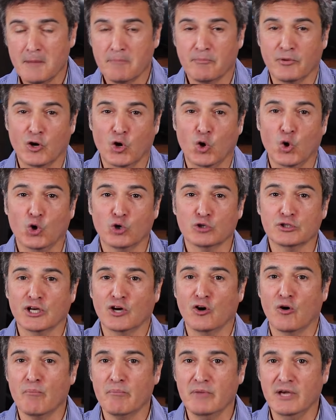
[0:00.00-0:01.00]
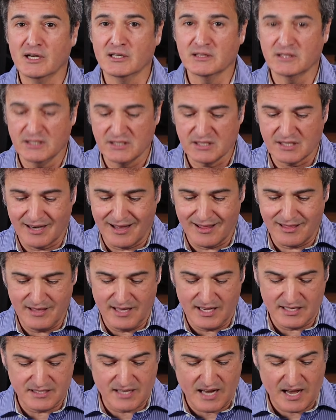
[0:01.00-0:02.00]
pero luego te conviertes
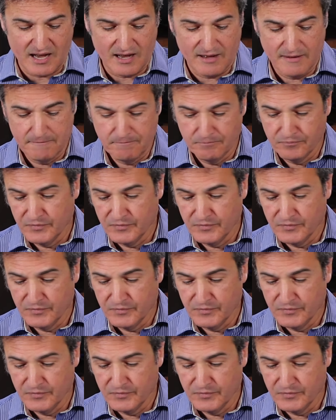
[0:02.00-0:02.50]
gracias a